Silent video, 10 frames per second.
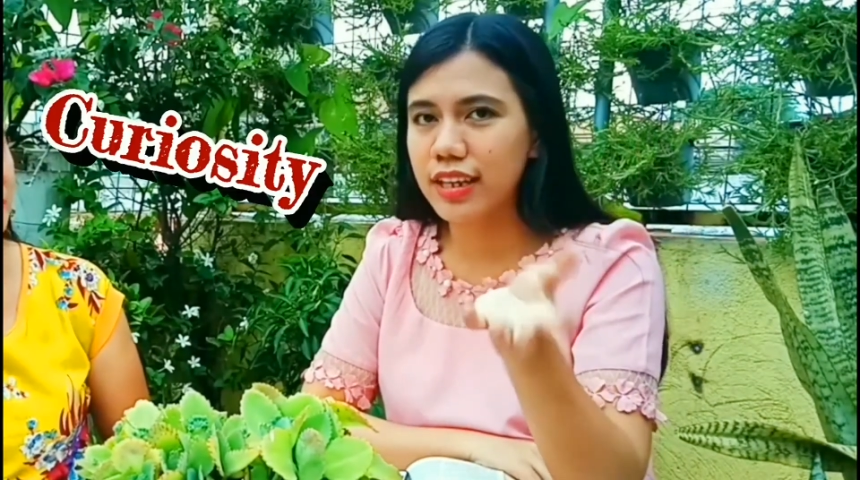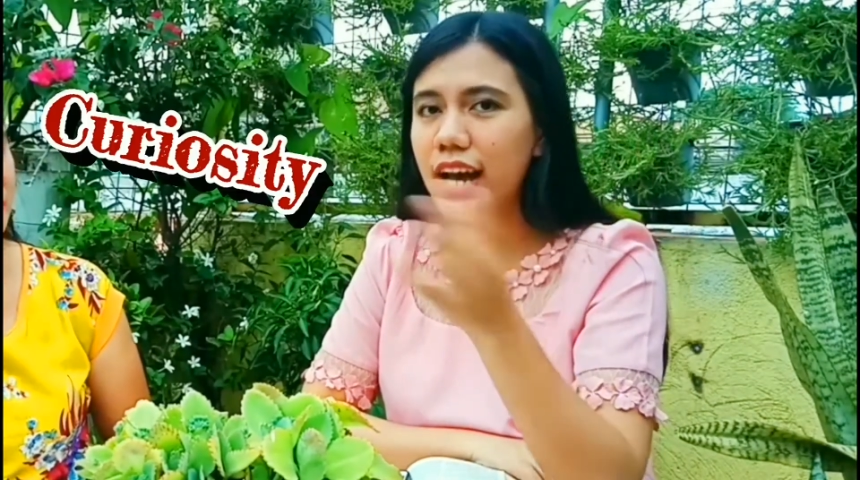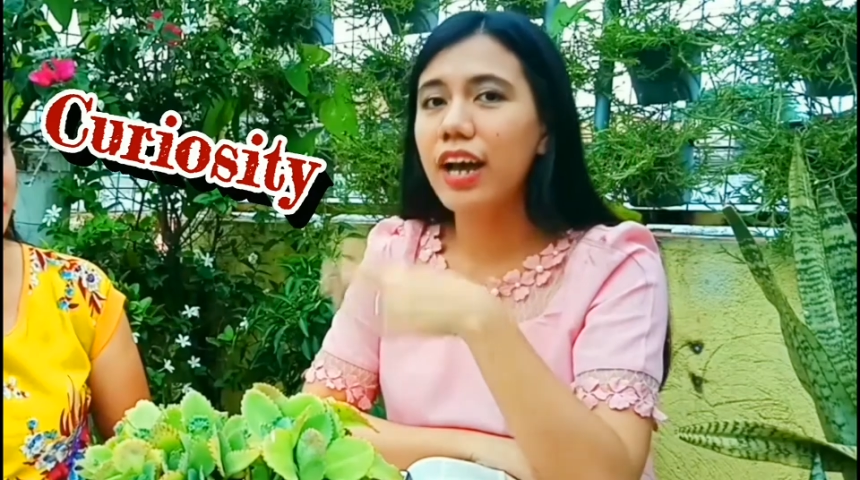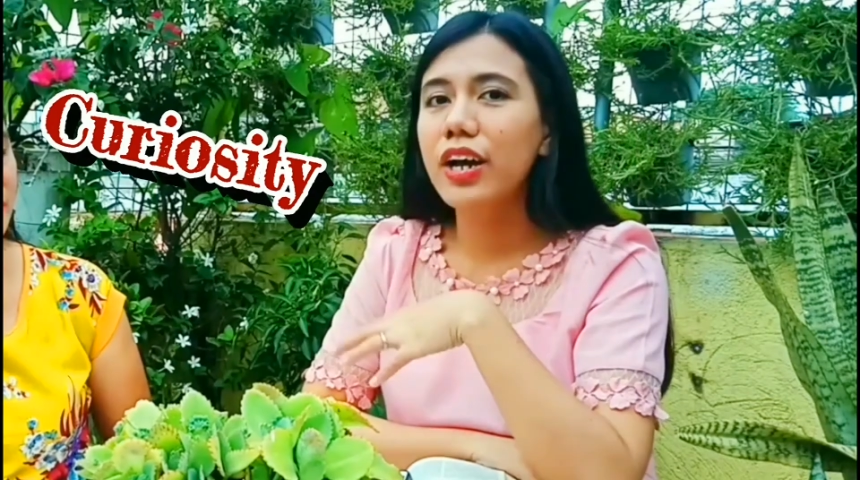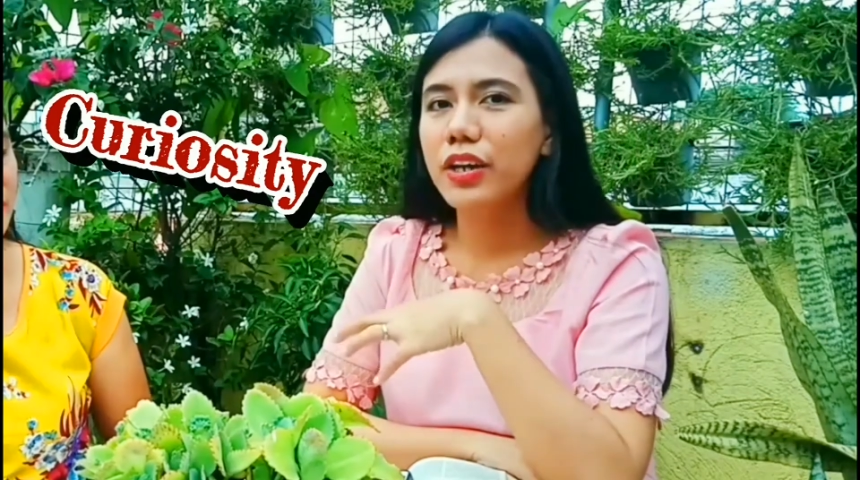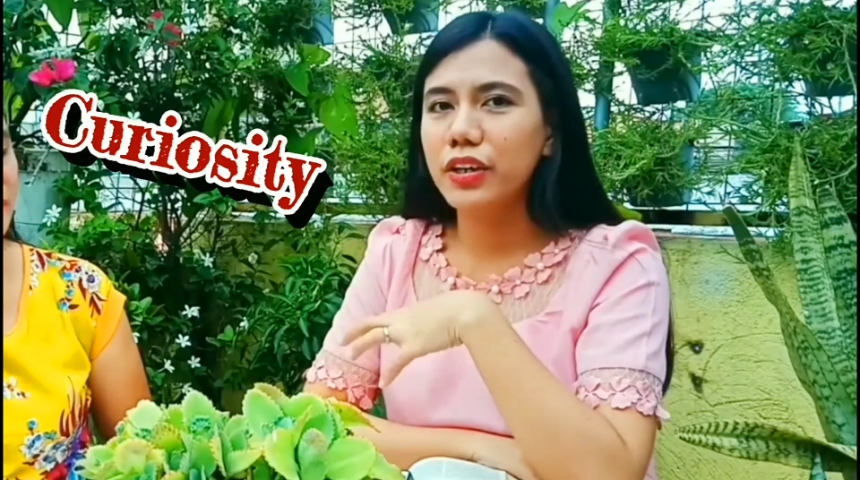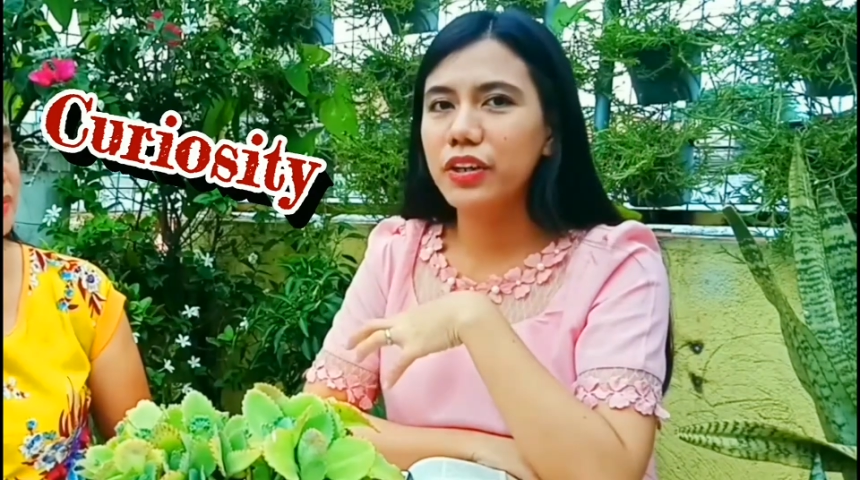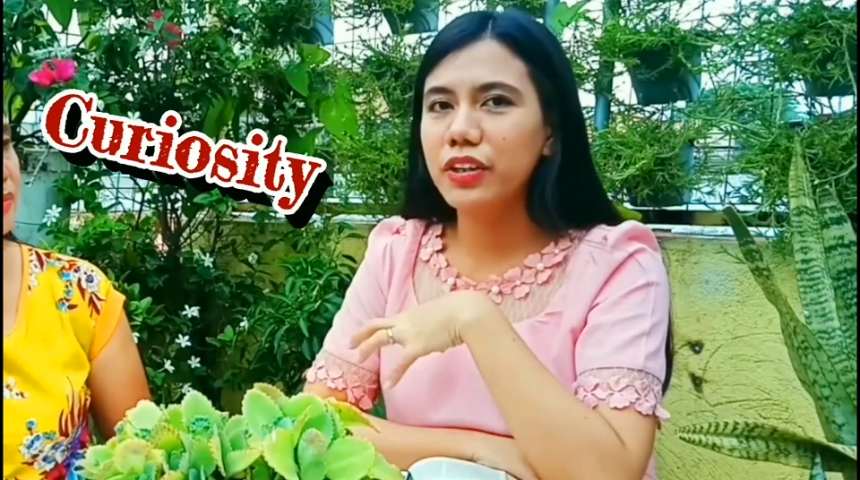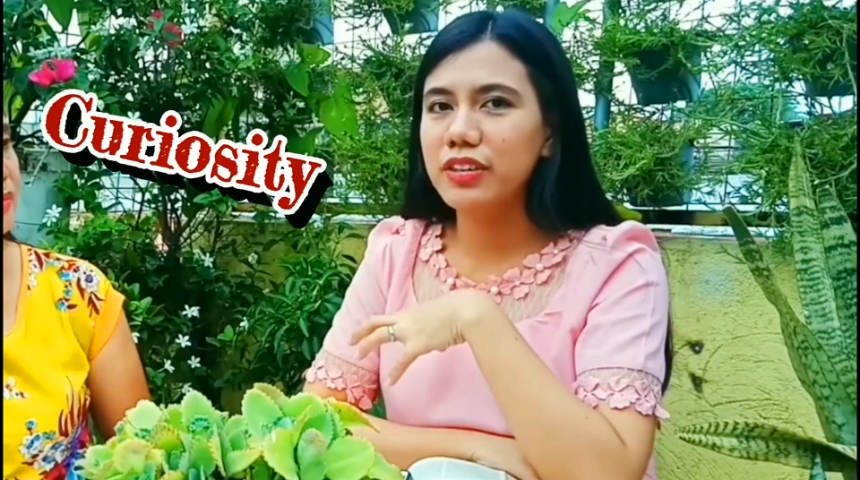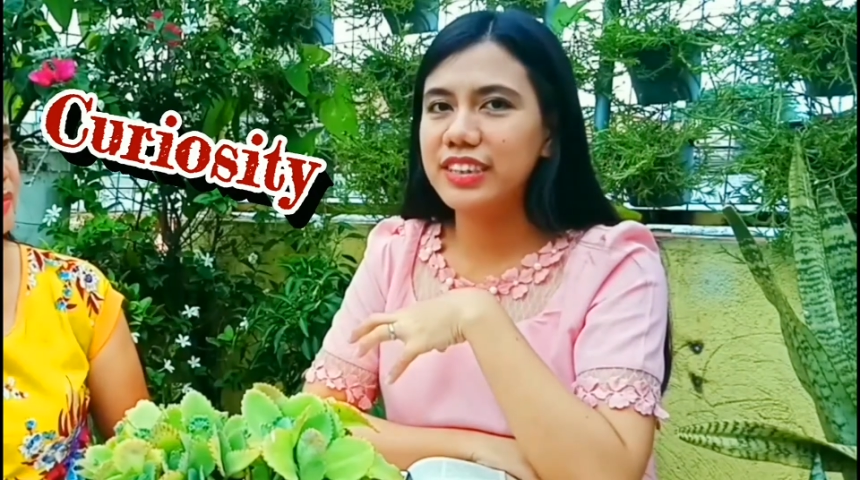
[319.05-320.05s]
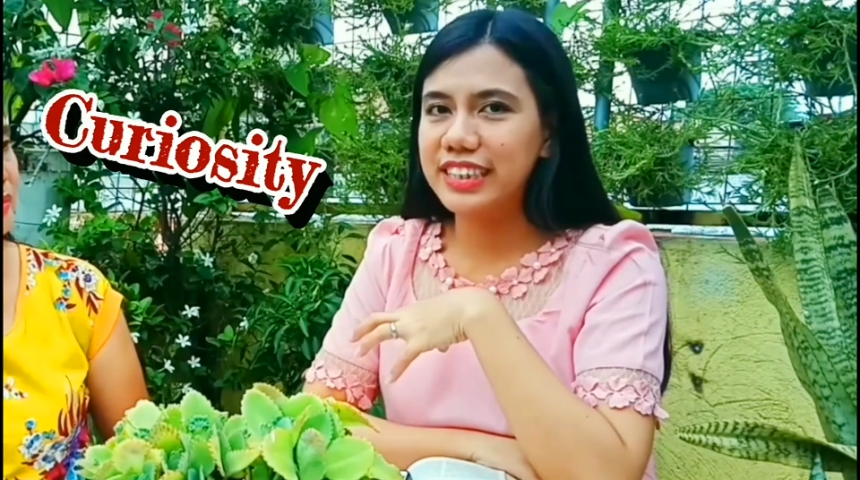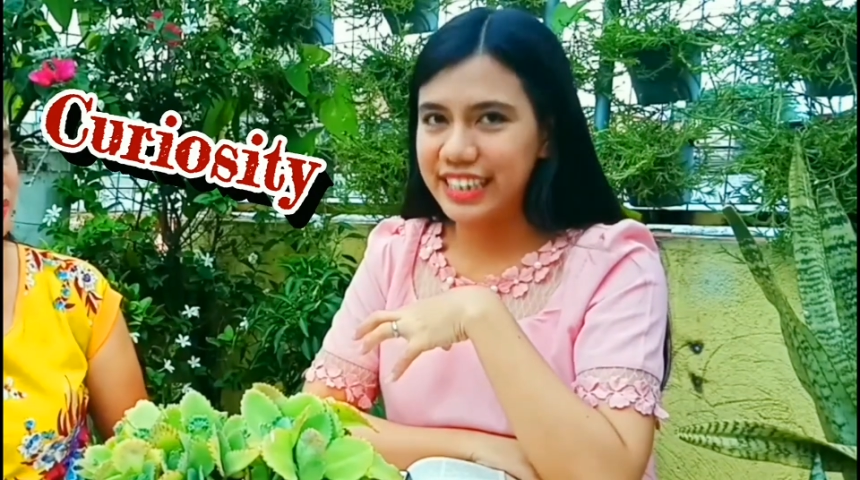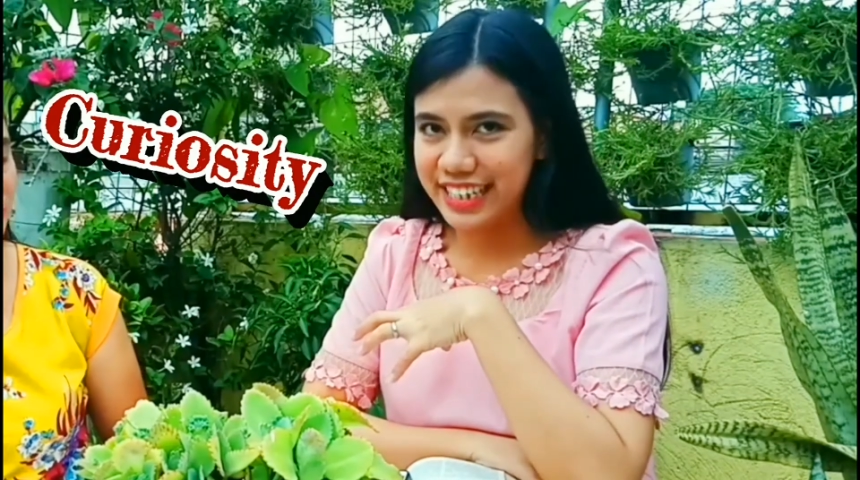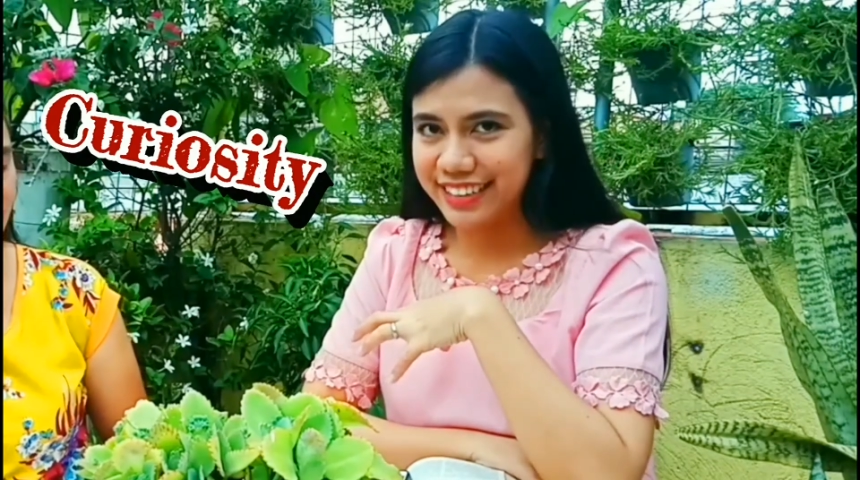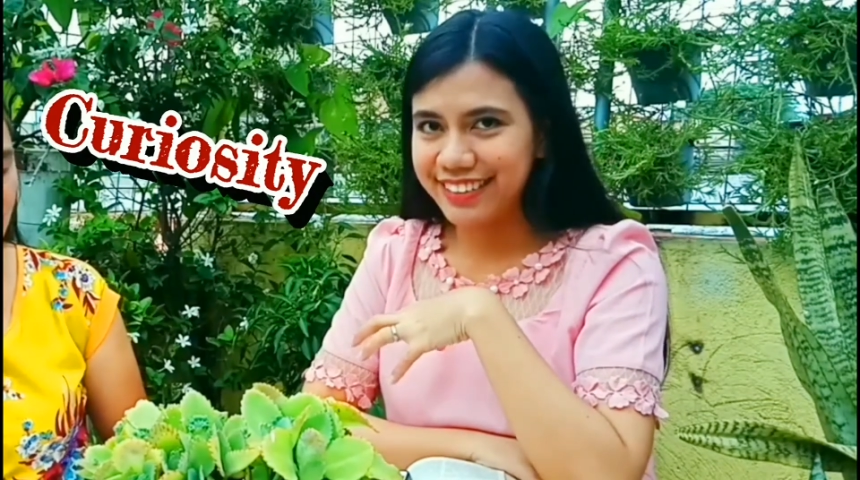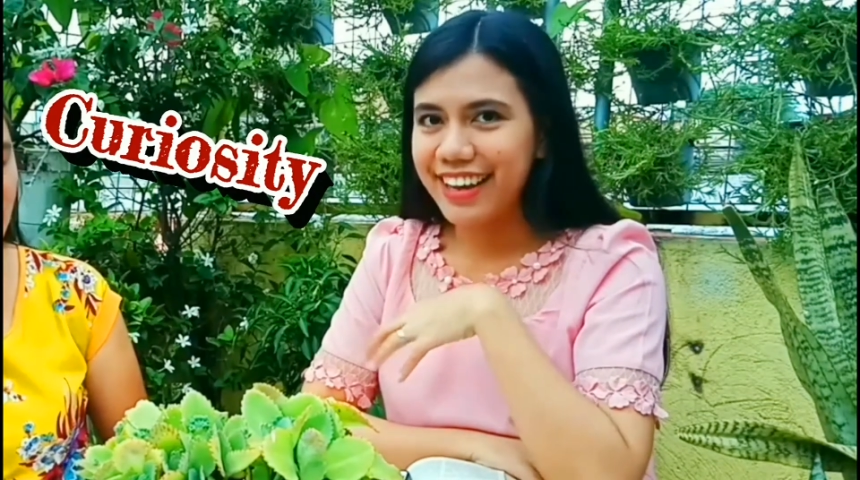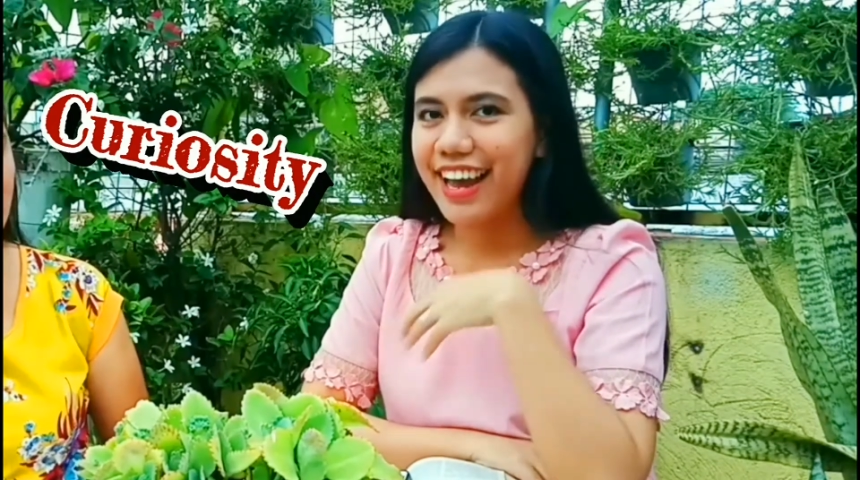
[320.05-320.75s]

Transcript: sa curiosity.